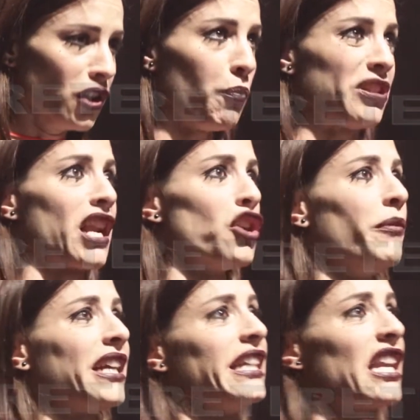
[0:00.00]
Un testo
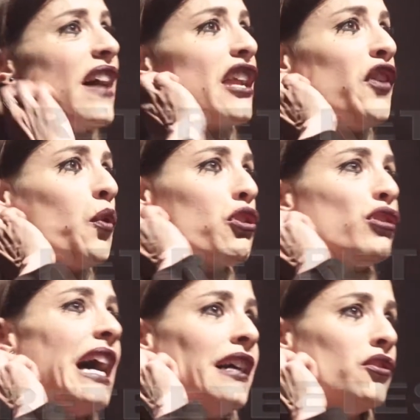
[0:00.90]
di stretta
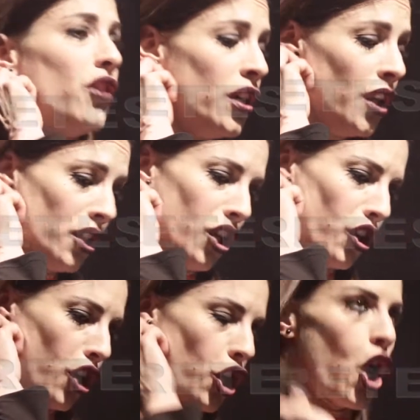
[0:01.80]
attualità che
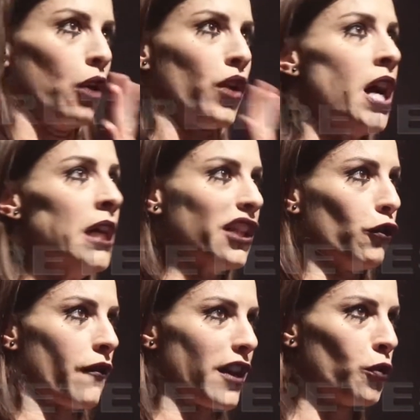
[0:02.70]
permette
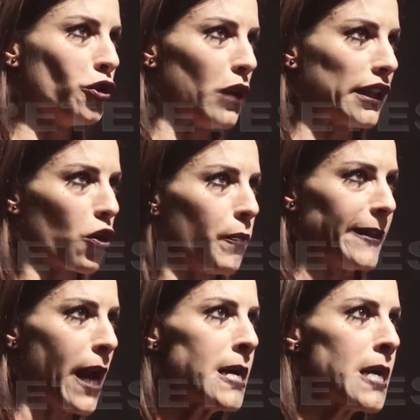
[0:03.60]
anche di eh,
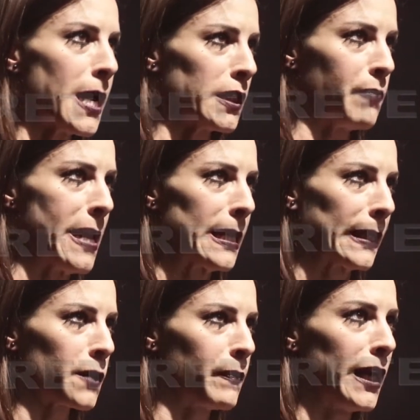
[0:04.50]
effettuare una sorta di
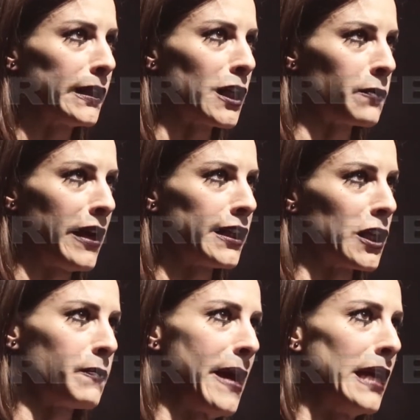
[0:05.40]
indagine, se
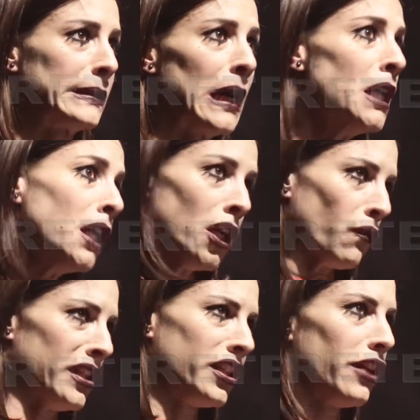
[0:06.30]
vogliamo, dal punto di
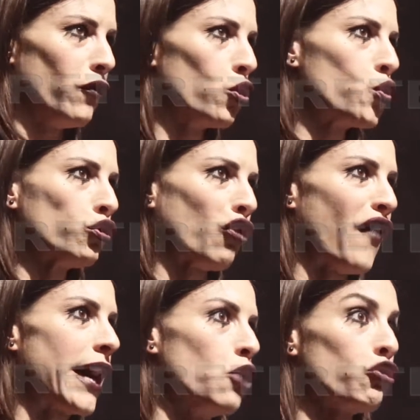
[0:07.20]
vista psicologico per
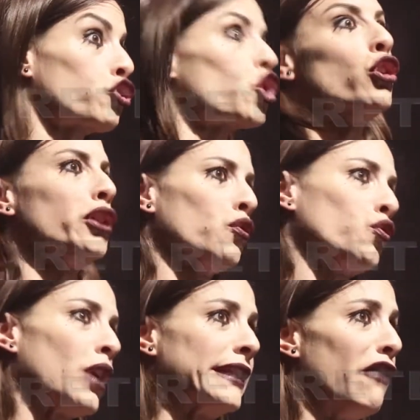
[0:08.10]
quanto
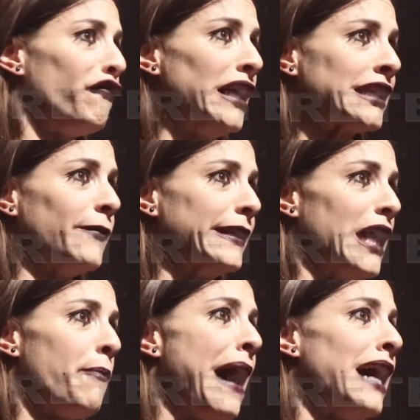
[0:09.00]
riguarda eh, i
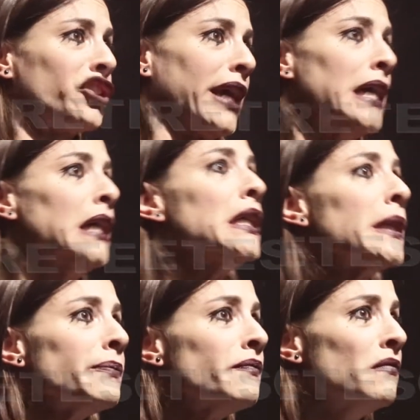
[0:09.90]
personaggi che
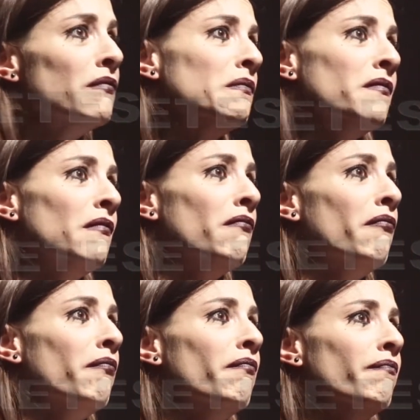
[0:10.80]
sono in scena.